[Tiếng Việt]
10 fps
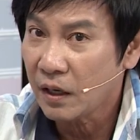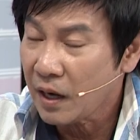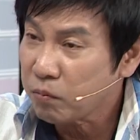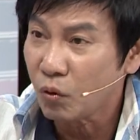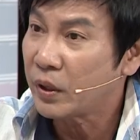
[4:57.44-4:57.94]
nó
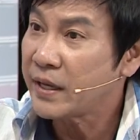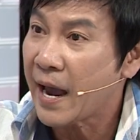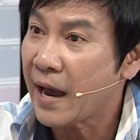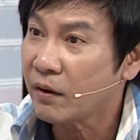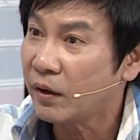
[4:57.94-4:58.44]
lóc luôn cái
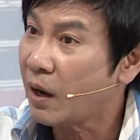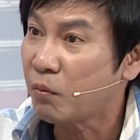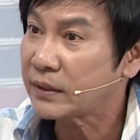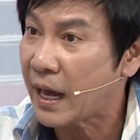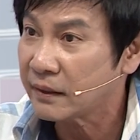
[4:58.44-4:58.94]
da rồi nó
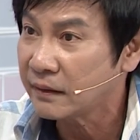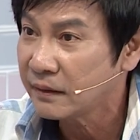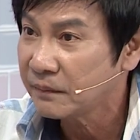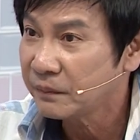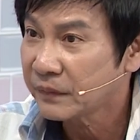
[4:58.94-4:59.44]
không có tanh
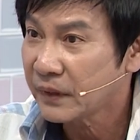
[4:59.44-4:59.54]
dạ